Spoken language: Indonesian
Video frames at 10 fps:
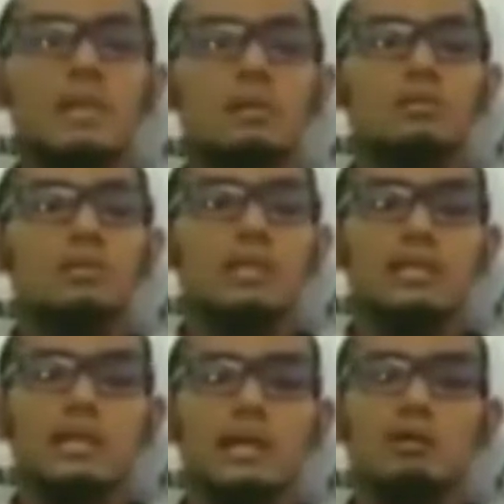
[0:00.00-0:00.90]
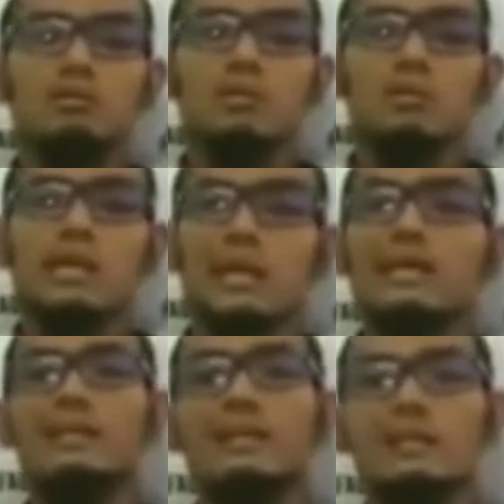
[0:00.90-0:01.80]
Nabi harus kita kenang harus kita
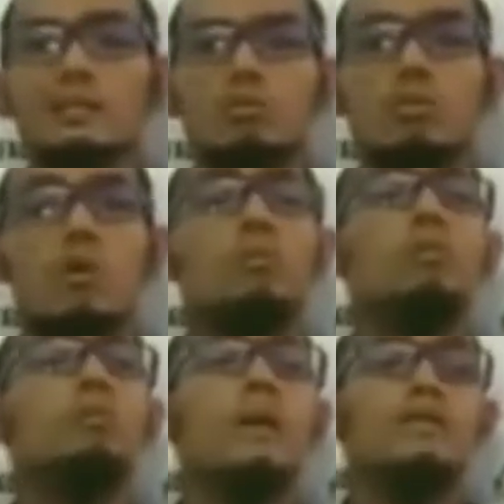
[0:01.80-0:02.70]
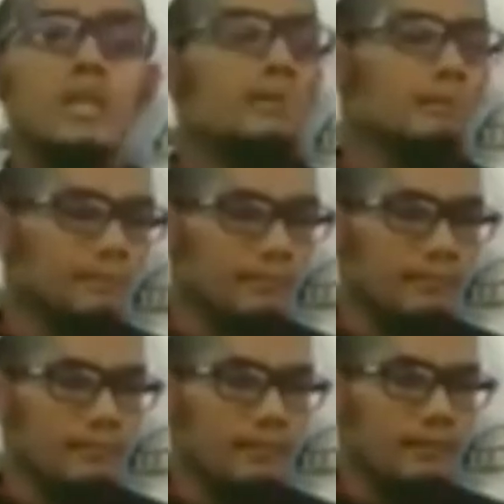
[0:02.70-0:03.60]
ingat 24 jam
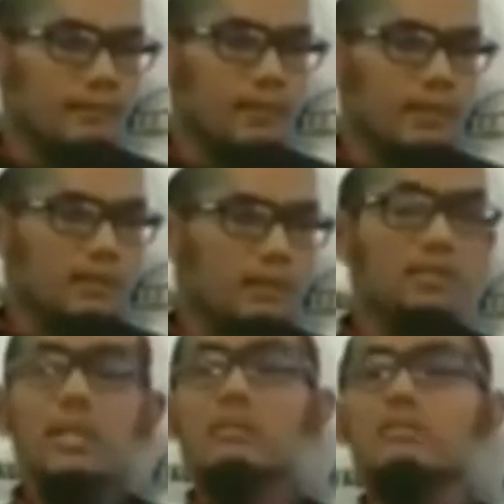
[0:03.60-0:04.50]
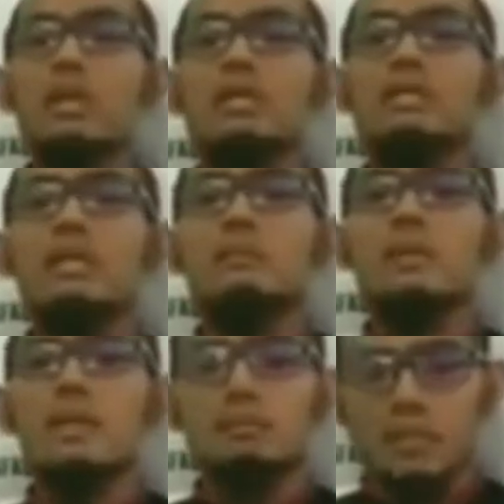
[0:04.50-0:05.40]
ya setiap salat kita
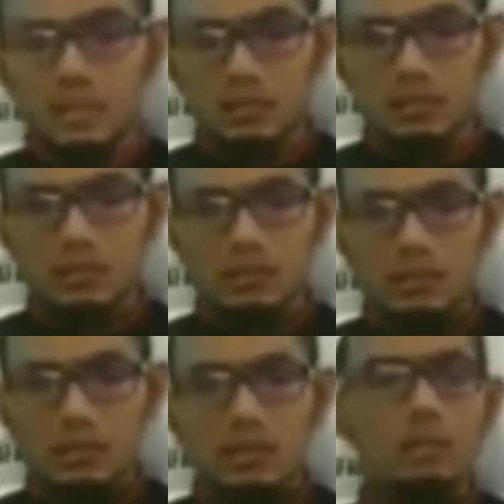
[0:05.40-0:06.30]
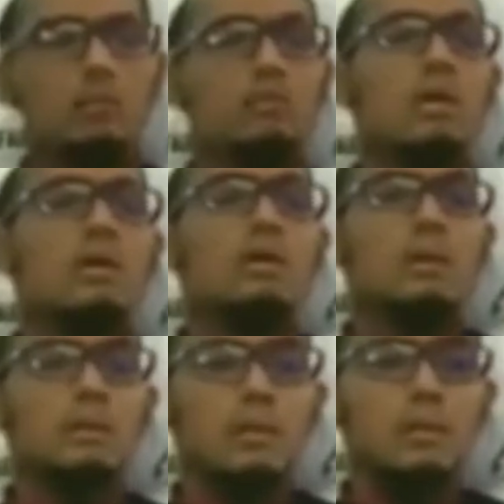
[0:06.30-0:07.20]
mengingat beliau kita berselawat
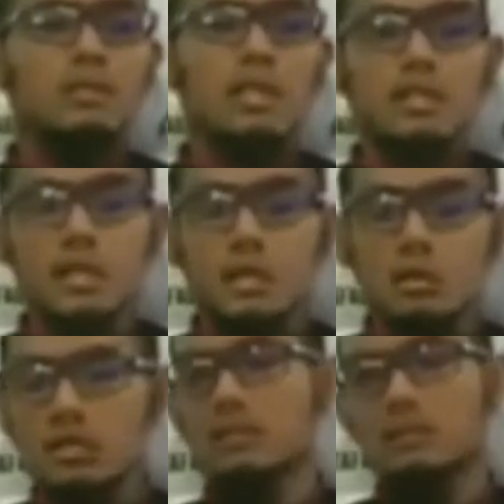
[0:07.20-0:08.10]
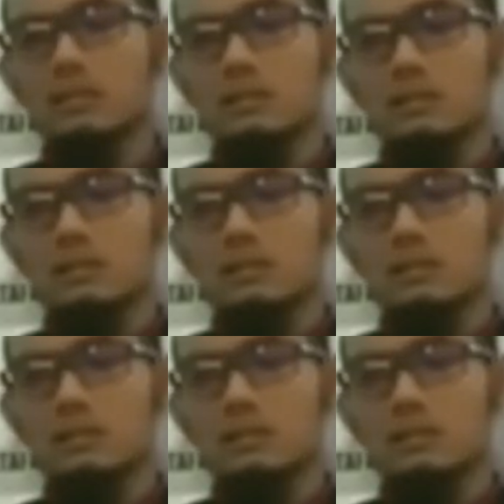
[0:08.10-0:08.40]
kepada beliau di tasyahud kita.